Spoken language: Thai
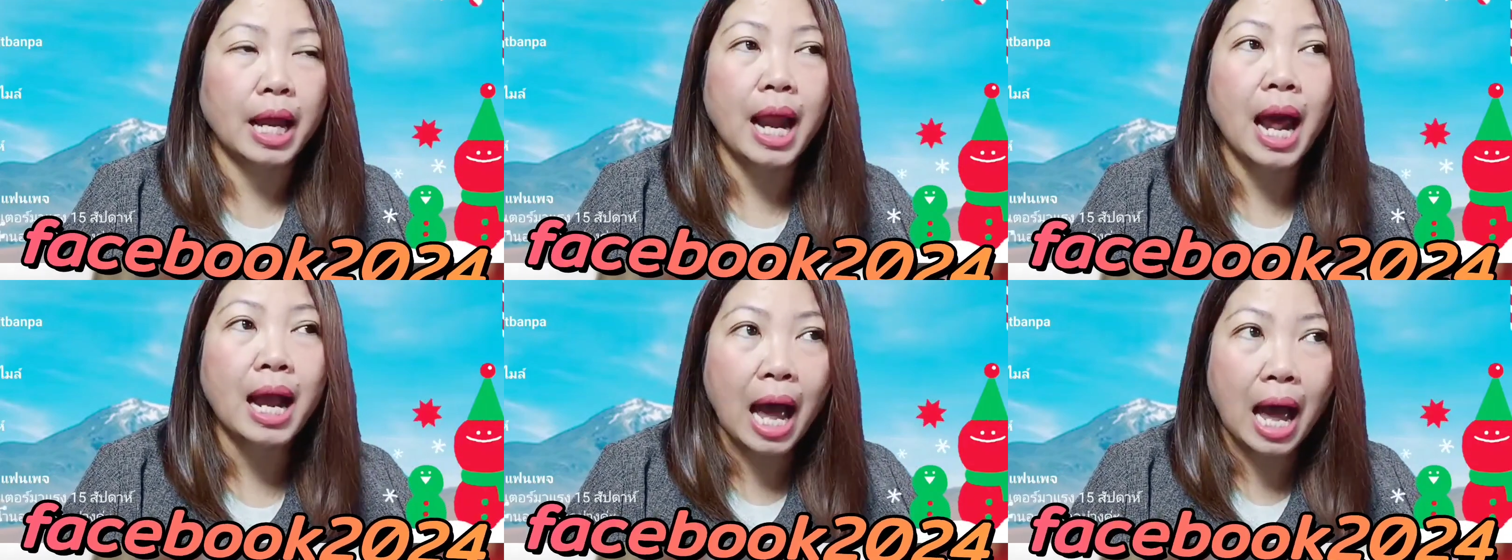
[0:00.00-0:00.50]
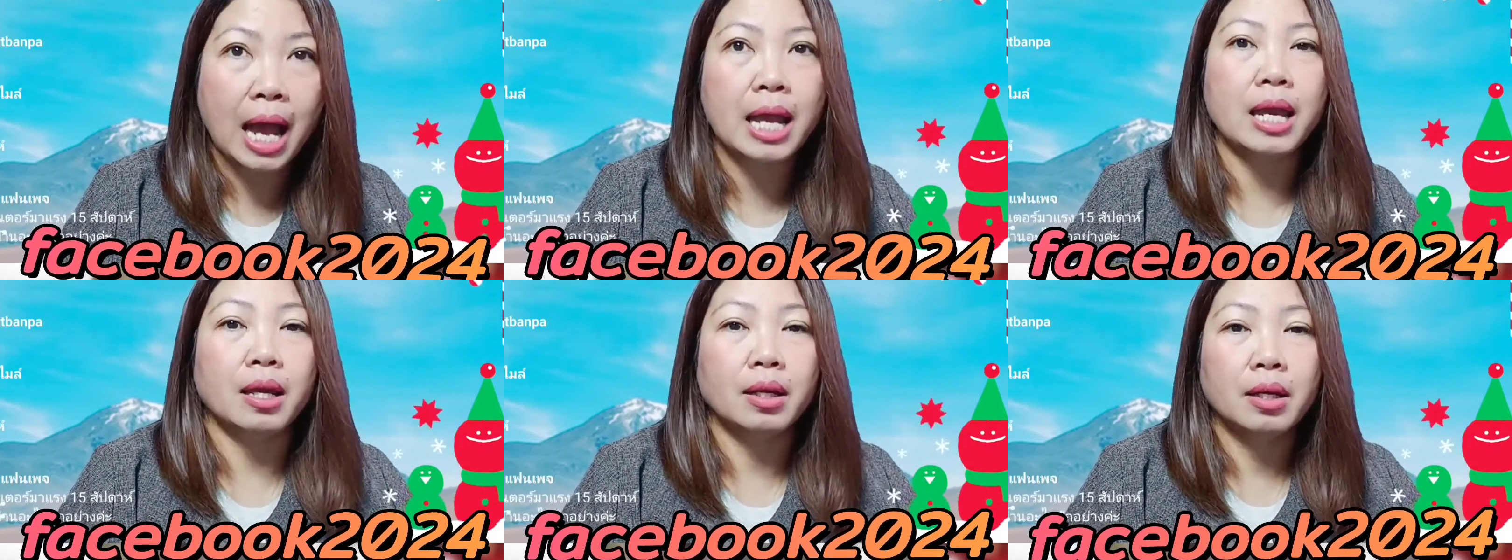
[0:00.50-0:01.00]
แต่ถ้าใคร
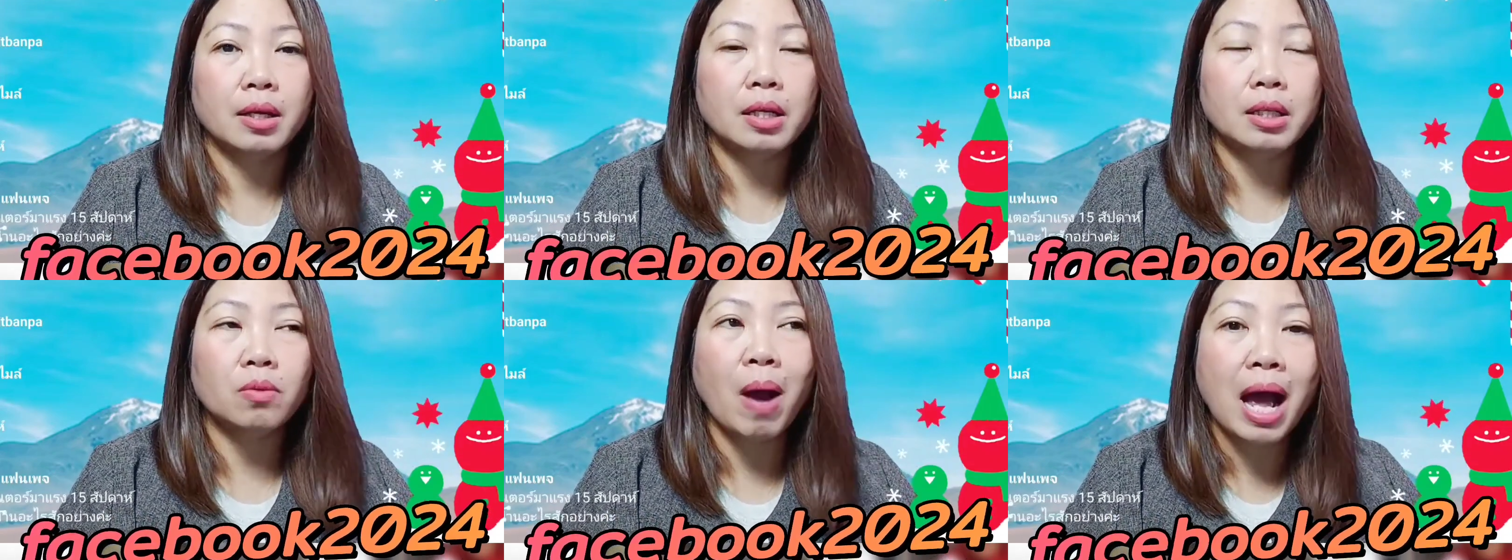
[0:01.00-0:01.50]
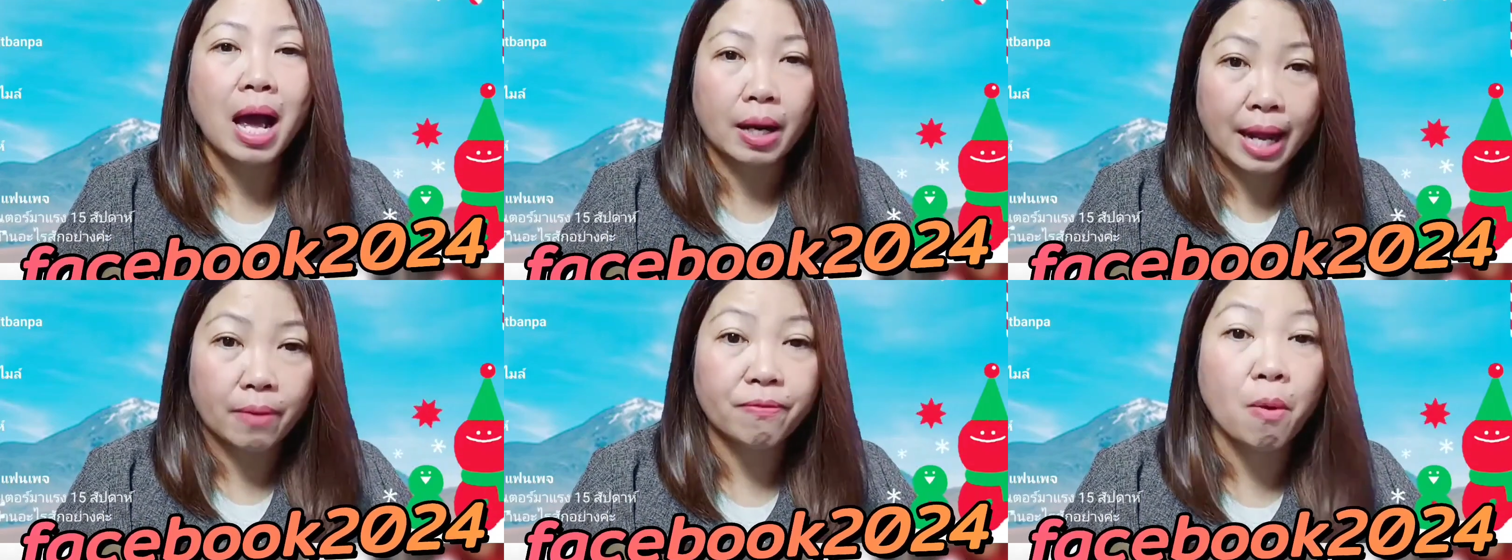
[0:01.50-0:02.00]
ขึ้นว่า
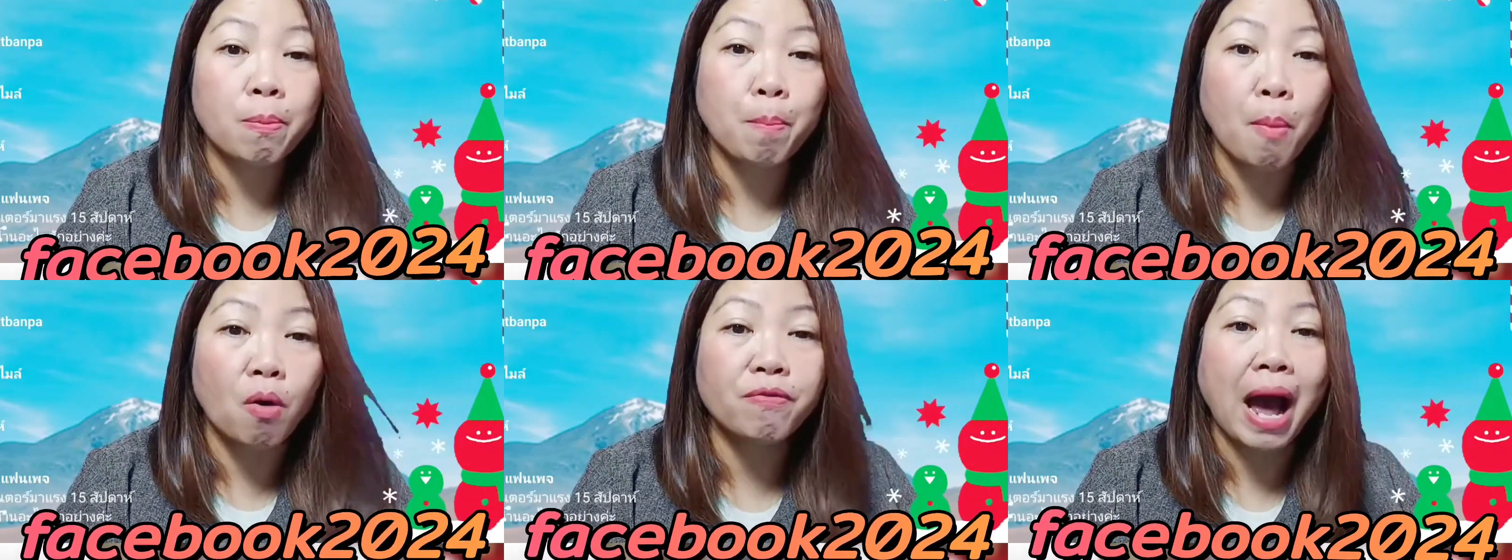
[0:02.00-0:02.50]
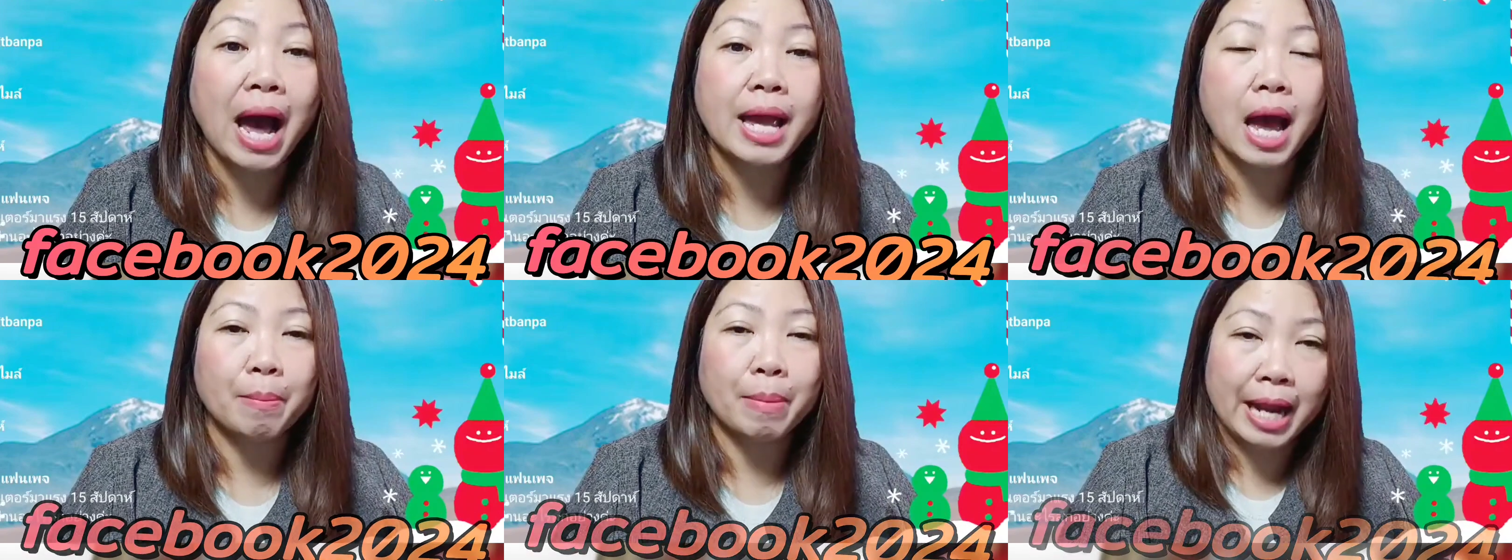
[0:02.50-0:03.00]
เนโปรไฟ
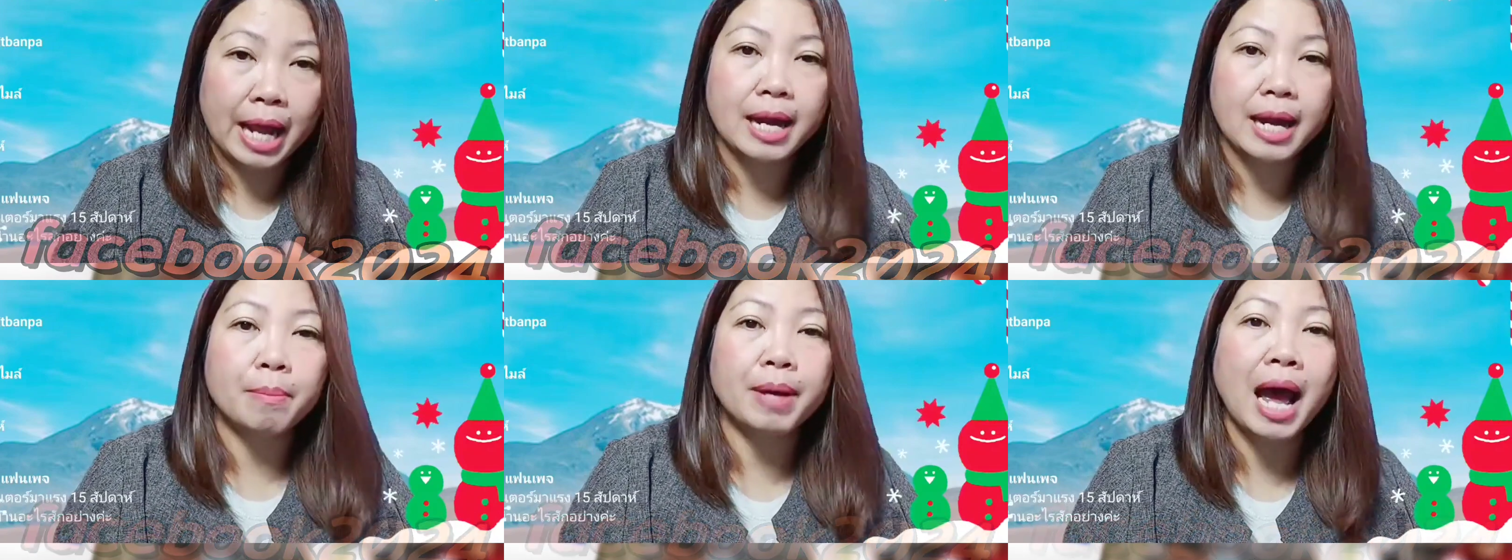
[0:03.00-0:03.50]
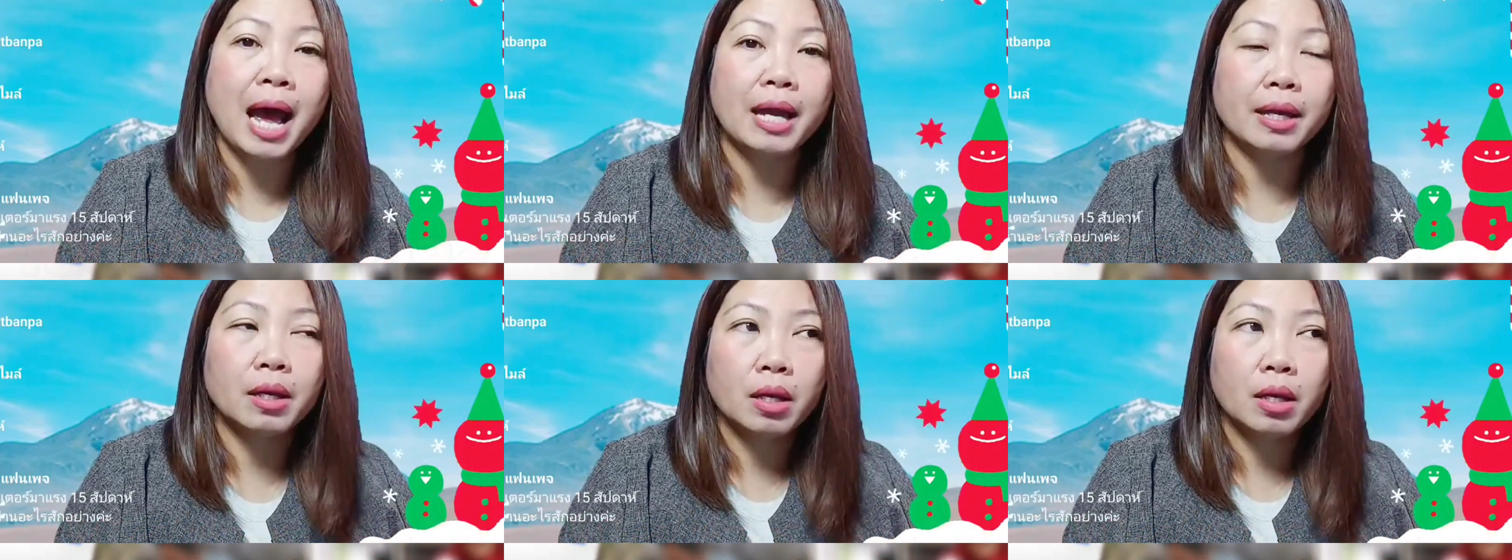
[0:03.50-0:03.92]
ล์อะมันแนะนำได้